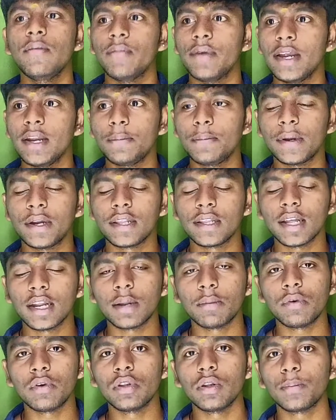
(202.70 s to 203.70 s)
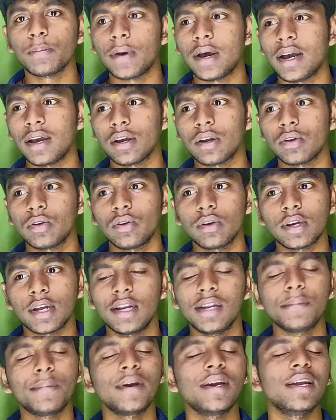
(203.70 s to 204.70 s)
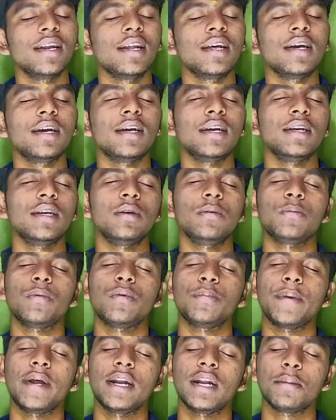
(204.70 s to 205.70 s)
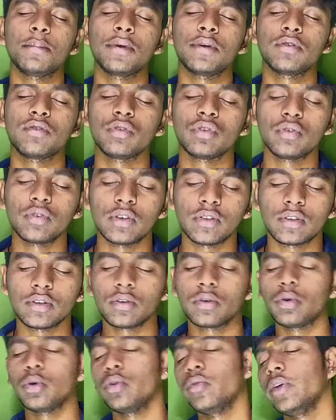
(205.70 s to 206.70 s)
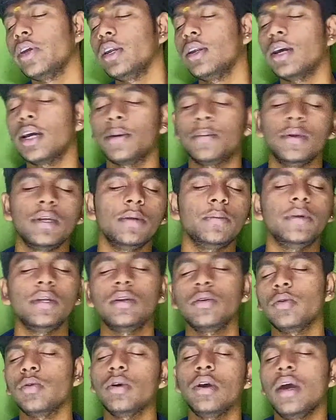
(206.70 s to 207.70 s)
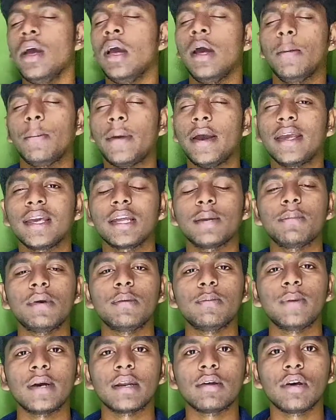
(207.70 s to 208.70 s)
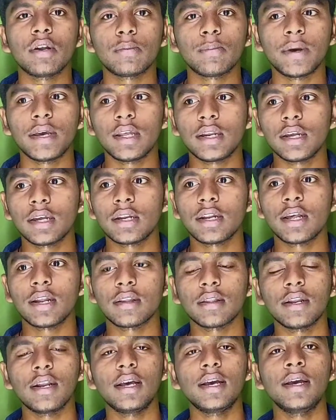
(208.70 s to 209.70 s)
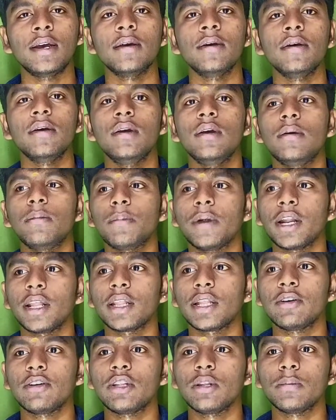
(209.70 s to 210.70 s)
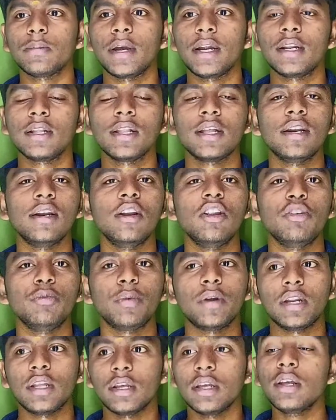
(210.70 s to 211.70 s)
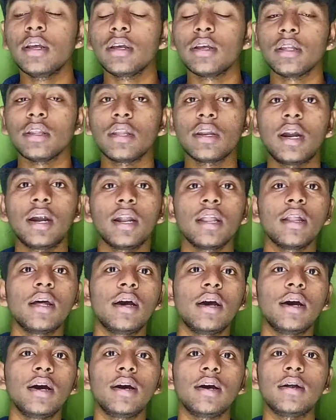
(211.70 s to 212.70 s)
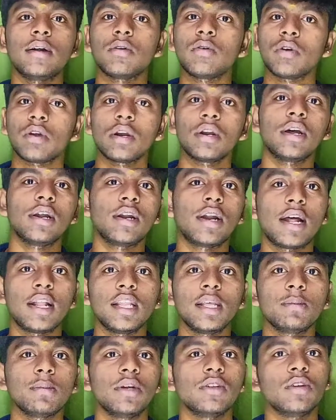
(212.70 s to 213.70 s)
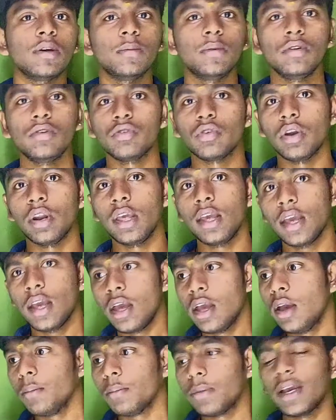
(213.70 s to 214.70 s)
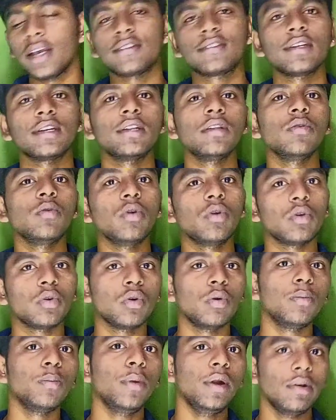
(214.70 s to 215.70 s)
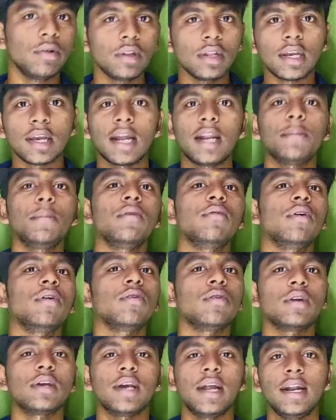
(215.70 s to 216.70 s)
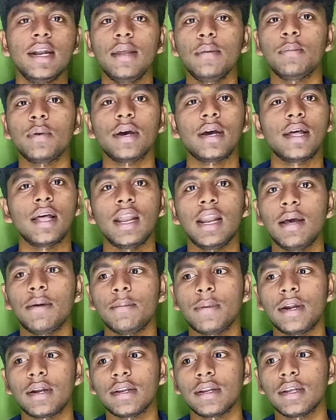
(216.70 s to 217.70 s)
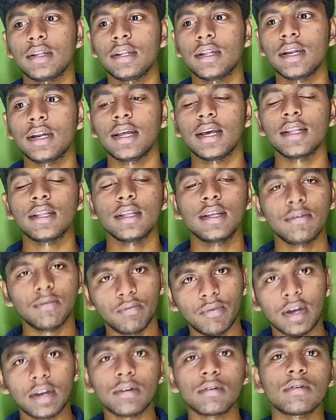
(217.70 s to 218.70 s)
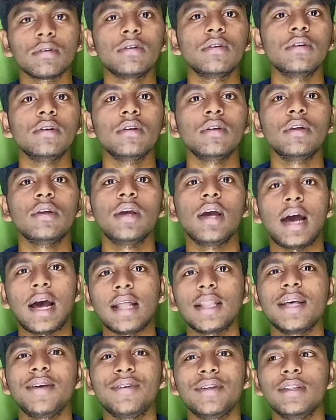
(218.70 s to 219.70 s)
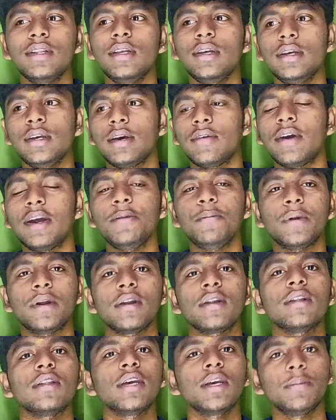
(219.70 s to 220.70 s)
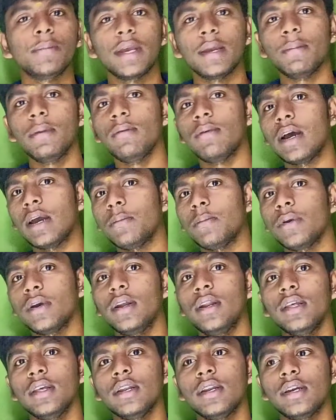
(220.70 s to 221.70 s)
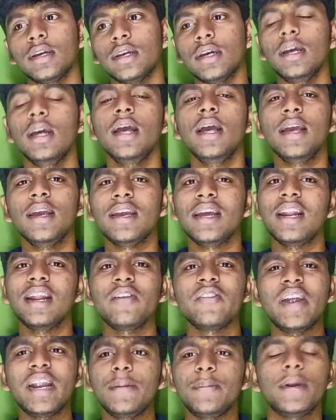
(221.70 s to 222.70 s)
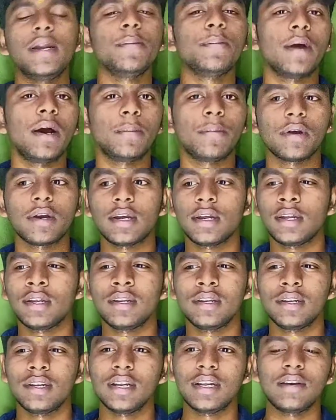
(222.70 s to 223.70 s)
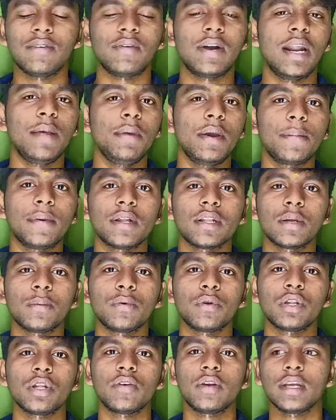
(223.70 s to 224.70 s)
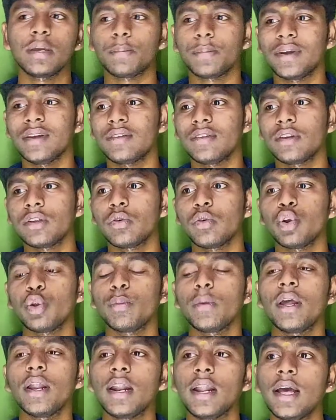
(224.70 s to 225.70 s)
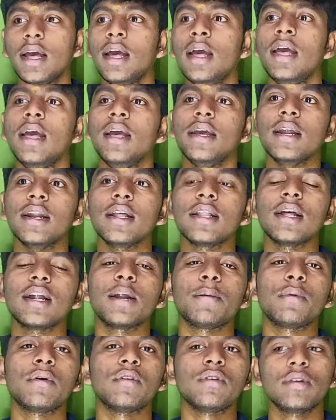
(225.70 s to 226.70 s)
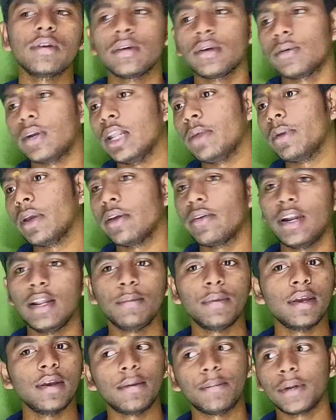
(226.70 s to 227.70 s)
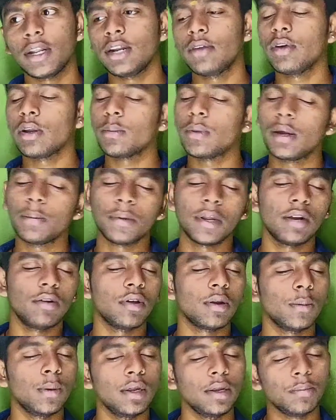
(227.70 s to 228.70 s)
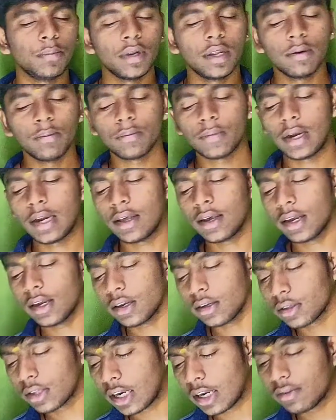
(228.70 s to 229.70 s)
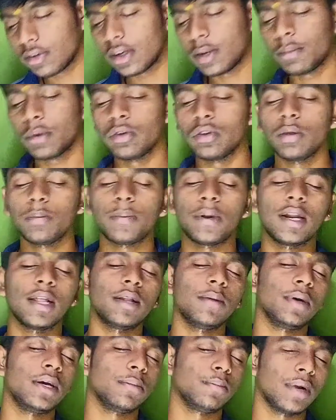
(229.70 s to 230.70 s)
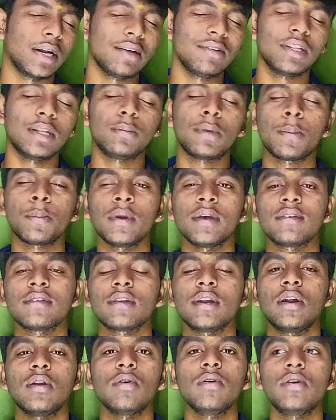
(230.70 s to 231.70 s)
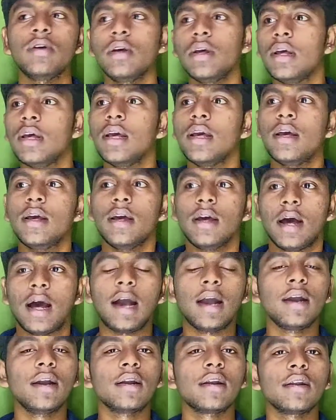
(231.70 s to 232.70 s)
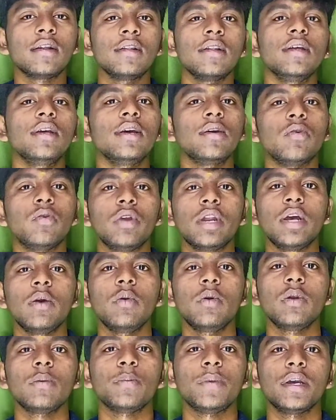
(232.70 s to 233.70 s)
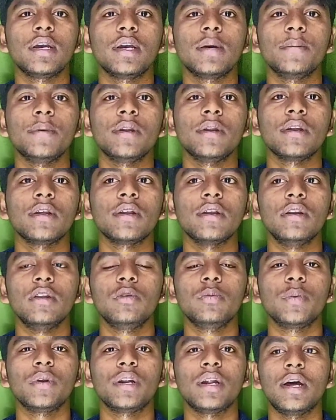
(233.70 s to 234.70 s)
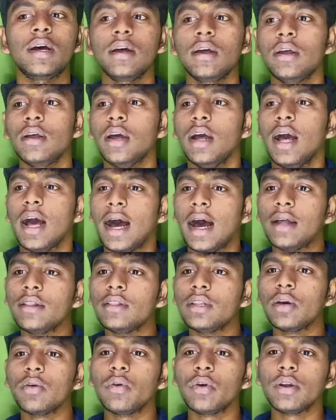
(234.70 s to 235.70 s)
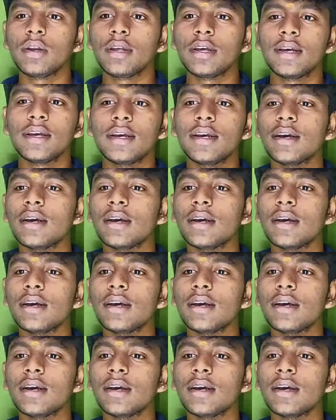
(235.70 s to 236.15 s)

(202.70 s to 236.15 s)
வெயிட் பண்ணி தான் நம்ம வந்து பார்க்கணும் கண்டிப்பா ஏன்னா இப்போ பேண்டமிக் சுச்சுவேஷன் கோவிட் அப்படி இப்படின்னு பயங்கரமா பரபரப்பா இருக்கிற நேரத்துல படத்தை வந்து பேன் இந்தியன் ரிலீஸ் பண்ணி இதனாலதான் கொரோனா கொரோனானா அதிகமாச்சு அப்படின்னு சொல்லி பேசுறதுக்கு ஒரு கும்பல் வந்து கிளம்பி வரும் கண்டிப்பா அதான் மாற்றுக்கிறது கிடையாது வரும் அதை வந்து அவாய்ட் பண்றதுக்கு மேபி வாய்ப்புகள் இருக்கு என்னன்னு வெயிட் பண்ணி பார்ப்போங்க ஏன்னா வலிமை படத்தை பொறுத்த வரைக்கும் பேசுறதுக்கு ஒண்ணுமே இல்ல என்னதான் நம்ம வந்து வலிமை வலிமை அப்டேட் வருமா அப்டேட் வருமா இப்படின்னு பல தடவை நம்ம வந்து பல பல விதமா பேசினாலும் அங்கிட்ட இருந்து ஒரே ஒரு பிக் அப்படின்றத ரிலீஸ் பண்ணா அந்த ஒரு